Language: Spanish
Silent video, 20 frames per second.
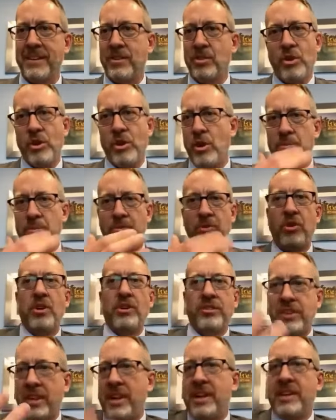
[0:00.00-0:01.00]
Una opción
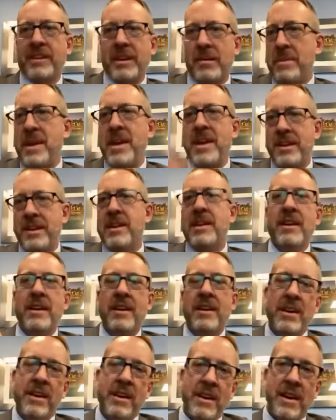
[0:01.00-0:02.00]
sería también
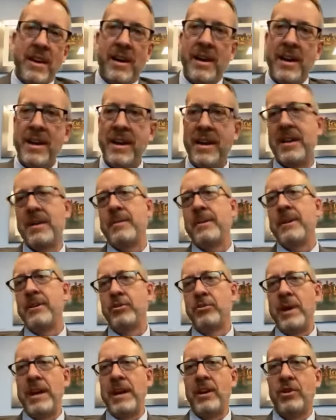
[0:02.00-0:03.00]
uh, ir a
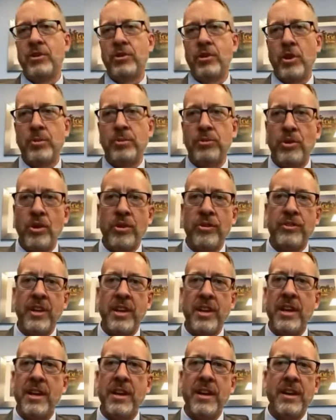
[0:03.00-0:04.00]
Venezuela. Otra opción
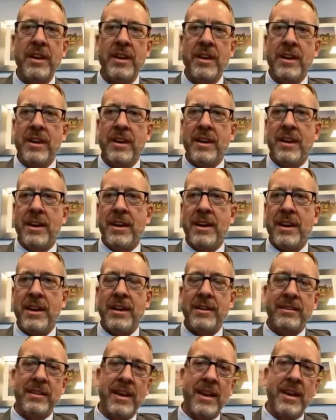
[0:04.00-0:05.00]
sería uh,
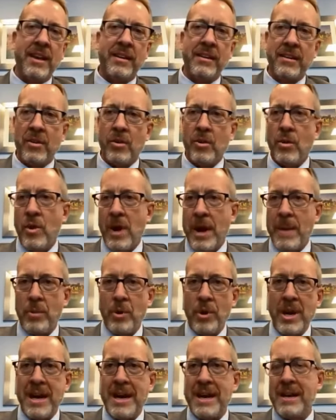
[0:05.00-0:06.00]
hacer o
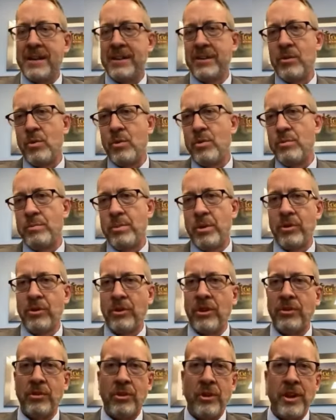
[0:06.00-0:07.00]
apoyar un
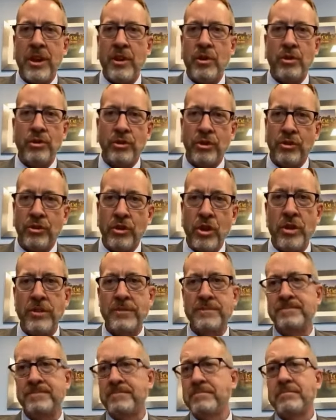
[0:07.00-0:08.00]
proceso de
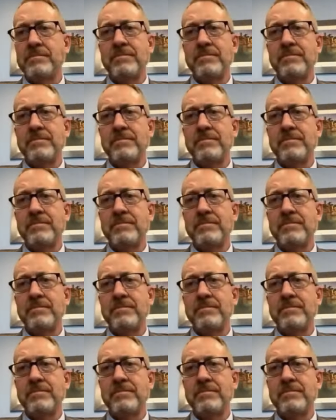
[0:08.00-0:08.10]
negociación.